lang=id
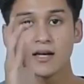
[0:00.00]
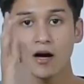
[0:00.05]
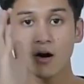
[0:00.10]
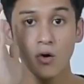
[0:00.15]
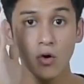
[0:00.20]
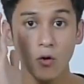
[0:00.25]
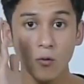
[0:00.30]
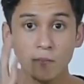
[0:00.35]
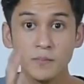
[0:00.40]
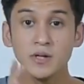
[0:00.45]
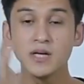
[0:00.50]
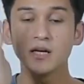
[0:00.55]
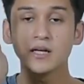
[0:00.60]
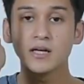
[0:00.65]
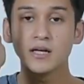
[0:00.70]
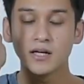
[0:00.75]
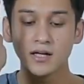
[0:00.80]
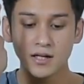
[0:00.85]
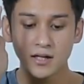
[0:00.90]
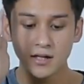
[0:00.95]
menurut
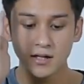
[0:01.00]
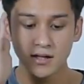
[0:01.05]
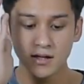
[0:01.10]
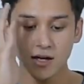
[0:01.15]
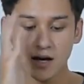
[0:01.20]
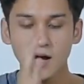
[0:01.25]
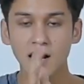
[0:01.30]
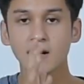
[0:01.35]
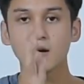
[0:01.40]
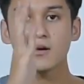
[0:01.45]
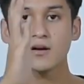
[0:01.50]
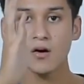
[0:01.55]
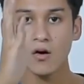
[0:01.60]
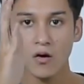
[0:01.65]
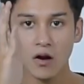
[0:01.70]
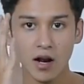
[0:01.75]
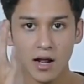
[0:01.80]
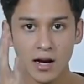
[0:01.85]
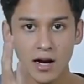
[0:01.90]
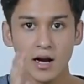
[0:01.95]
Antonio, pasan dalam
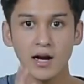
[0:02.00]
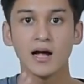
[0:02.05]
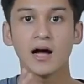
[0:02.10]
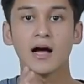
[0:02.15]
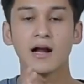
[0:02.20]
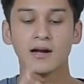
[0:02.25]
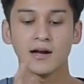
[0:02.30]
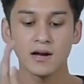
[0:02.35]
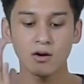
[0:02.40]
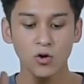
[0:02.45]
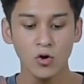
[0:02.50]
akting yang dibawakan